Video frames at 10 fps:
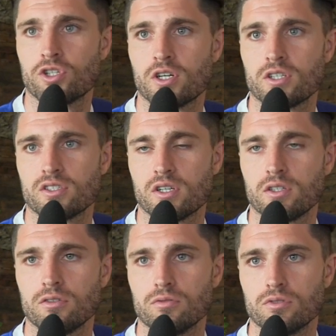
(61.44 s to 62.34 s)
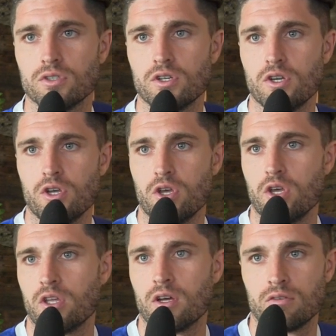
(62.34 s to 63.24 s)
eine starke Sache und
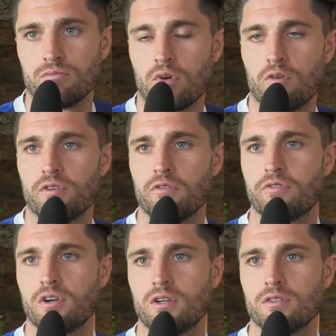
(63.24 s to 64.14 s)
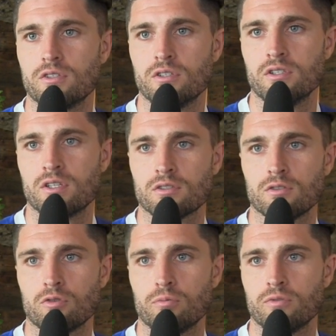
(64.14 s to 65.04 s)
ja, auf jeden Fall eine
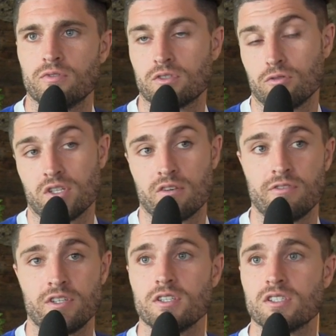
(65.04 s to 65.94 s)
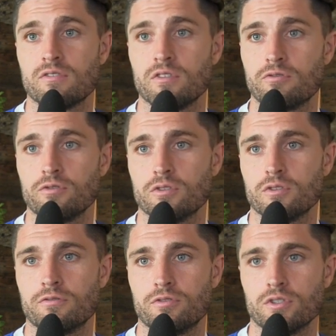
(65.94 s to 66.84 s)
intakte Truppe, was auch sehr wichtig sein wird
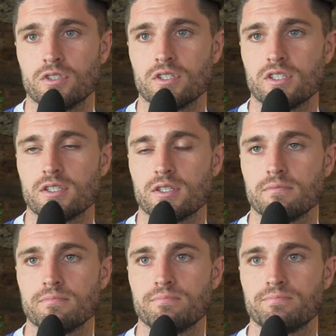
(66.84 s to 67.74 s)
für, für das nächste Jahr.